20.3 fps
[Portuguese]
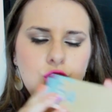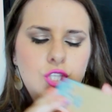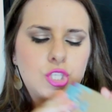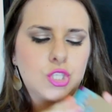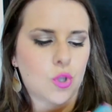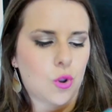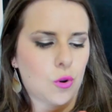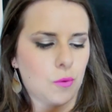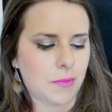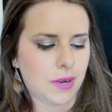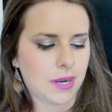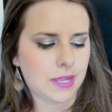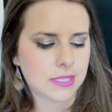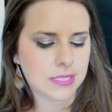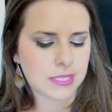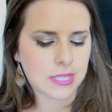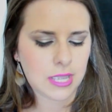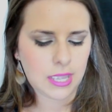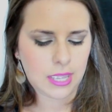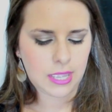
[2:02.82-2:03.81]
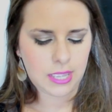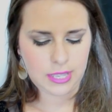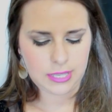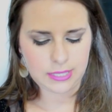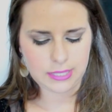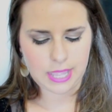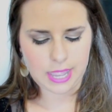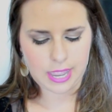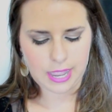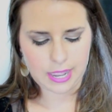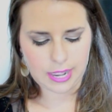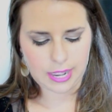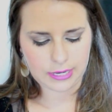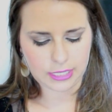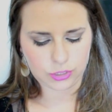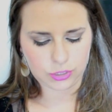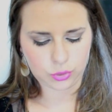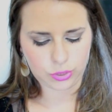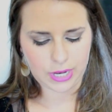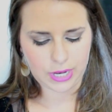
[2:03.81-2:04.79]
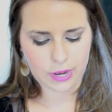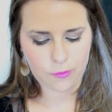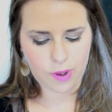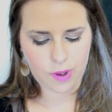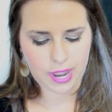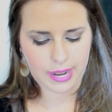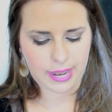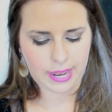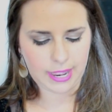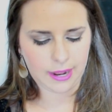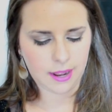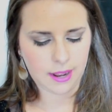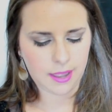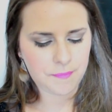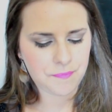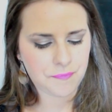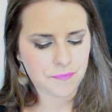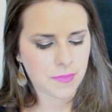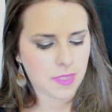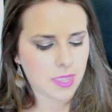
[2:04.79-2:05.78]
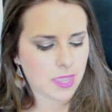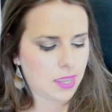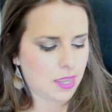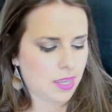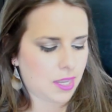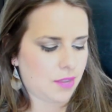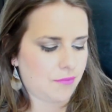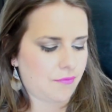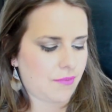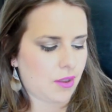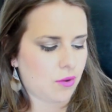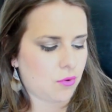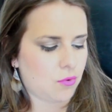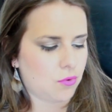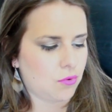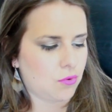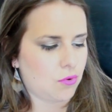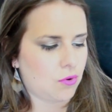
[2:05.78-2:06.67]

de sombras da Natura Aquarela, que vem com